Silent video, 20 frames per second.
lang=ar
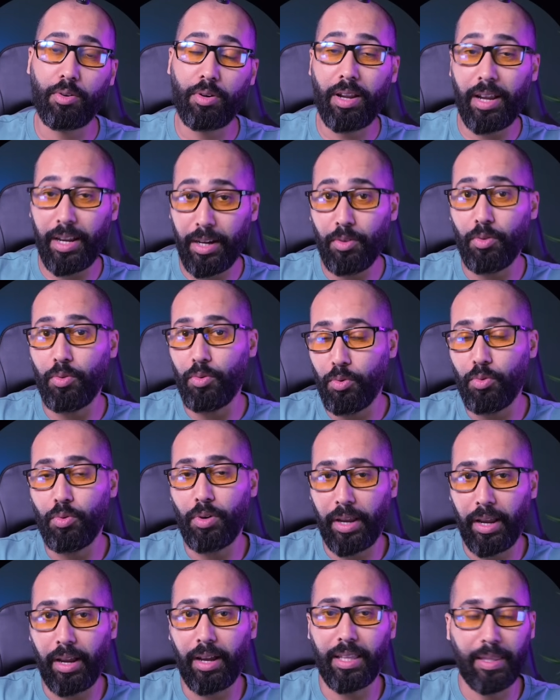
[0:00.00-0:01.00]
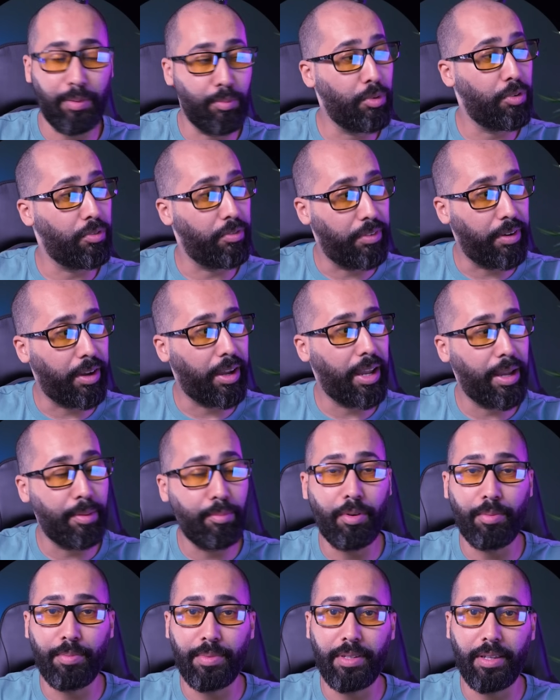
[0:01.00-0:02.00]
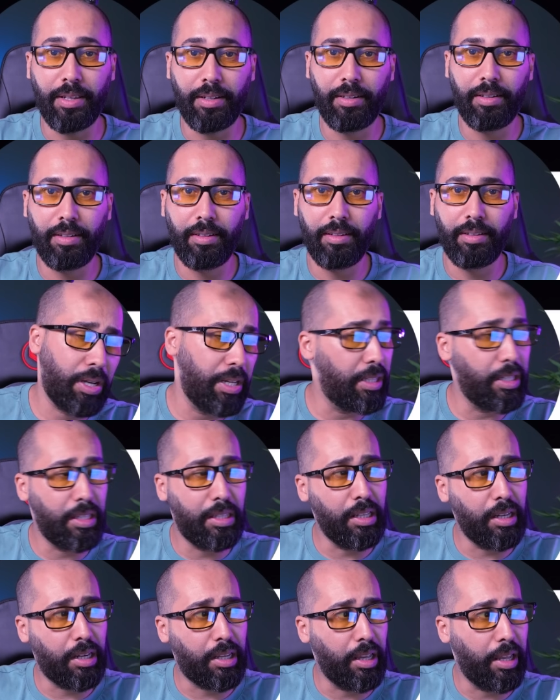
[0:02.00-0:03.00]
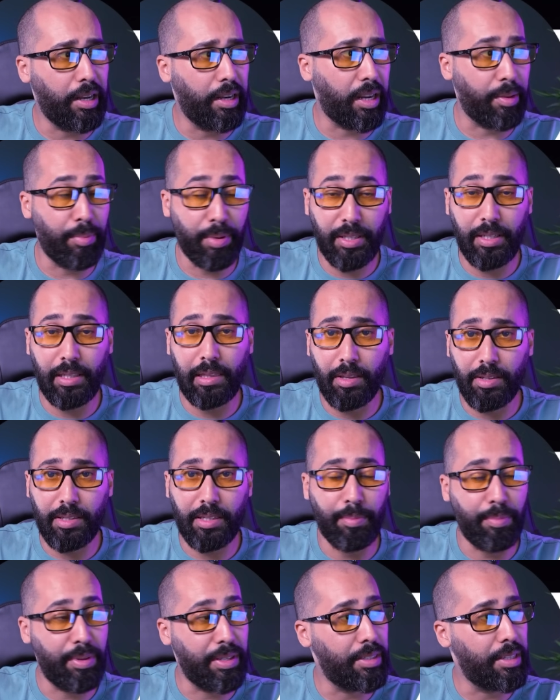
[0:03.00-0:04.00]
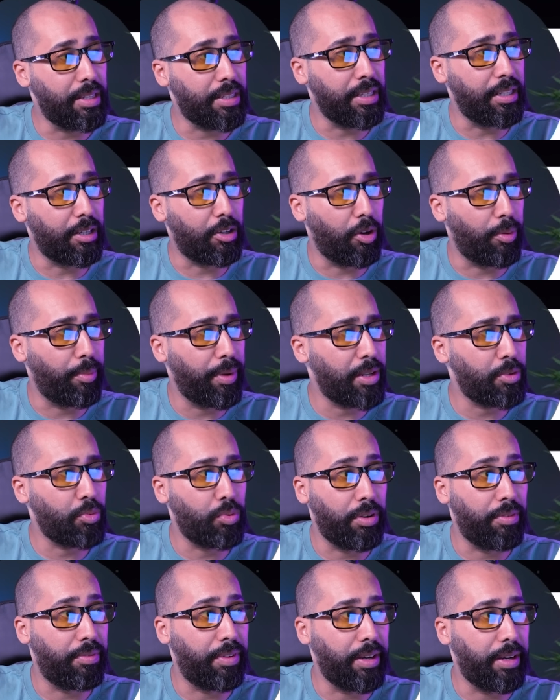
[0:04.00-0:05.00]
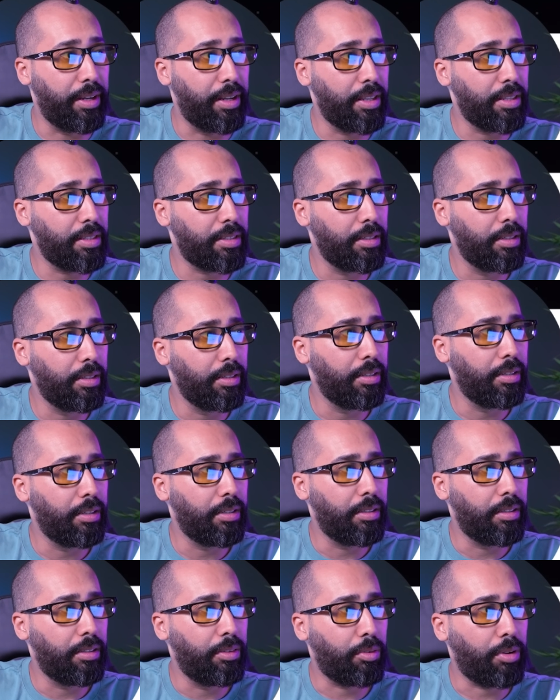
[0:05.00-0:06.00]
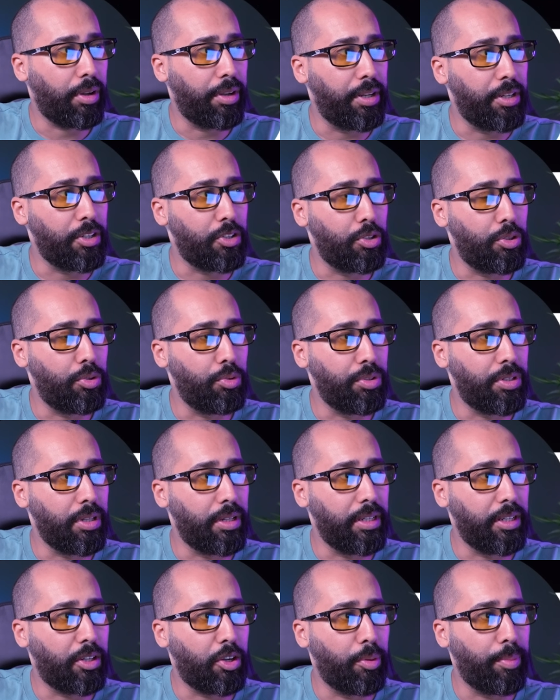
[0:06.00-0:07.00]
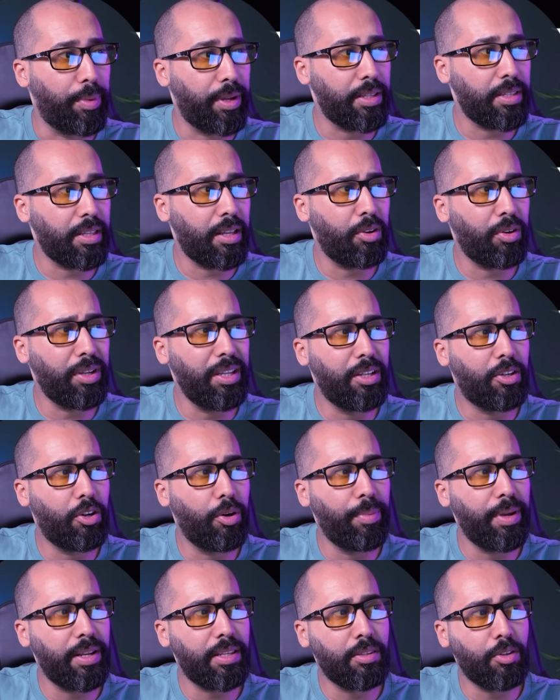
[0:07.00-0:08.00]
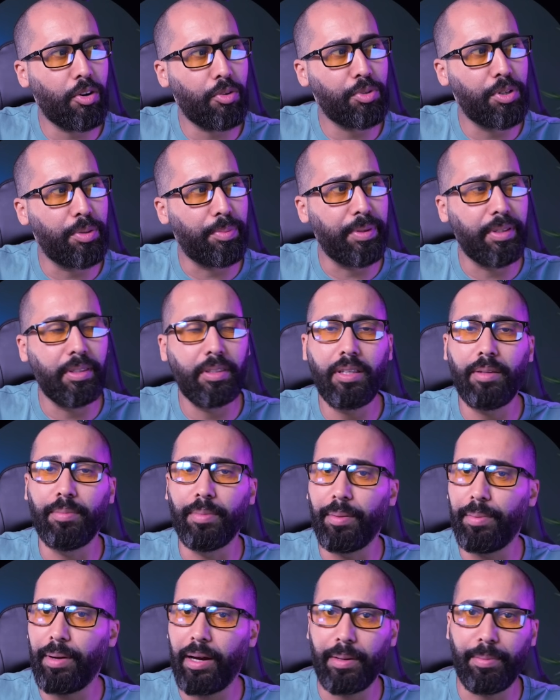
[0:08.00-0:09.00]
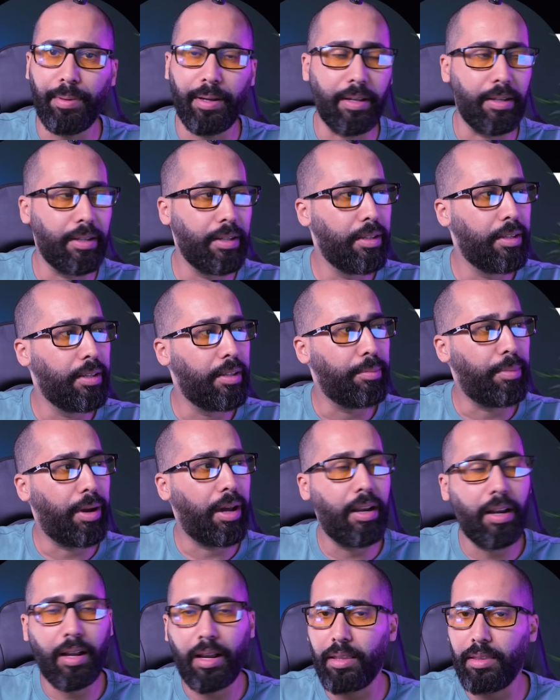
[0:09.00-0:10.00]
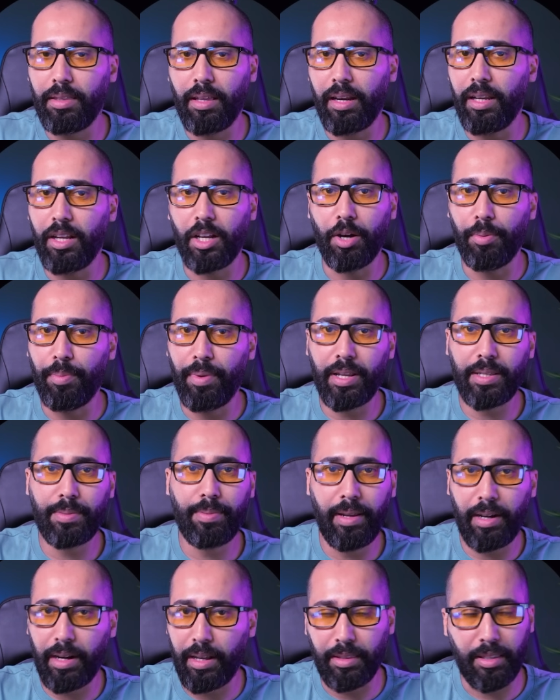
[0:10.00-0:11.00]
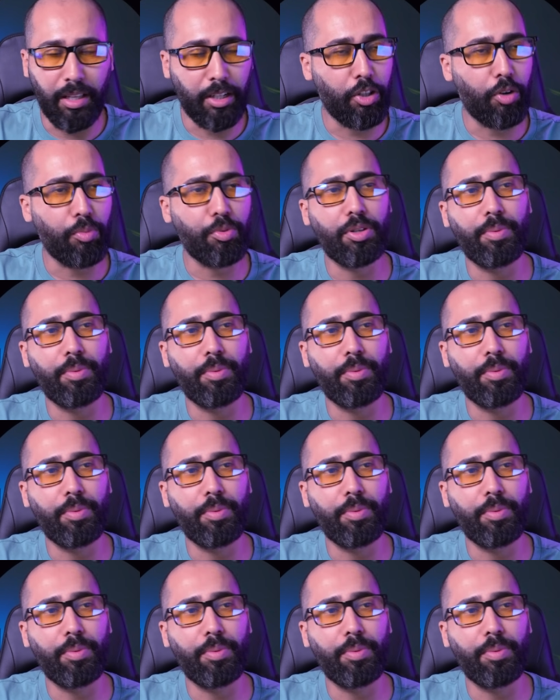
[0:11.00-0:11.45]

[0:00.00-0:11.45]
اونلاين وكيخدموا فريمون مزيان ليدي ديالك هي انك بغيتي تلانسي بيزنس اي كوميرس ولا فريلانس حنا نشدو ديال اي كوميرس الوغ اي كوميرس دروب شيبين ديما بحال بحال بحال كدير اي كوميرس بحال كدير دروب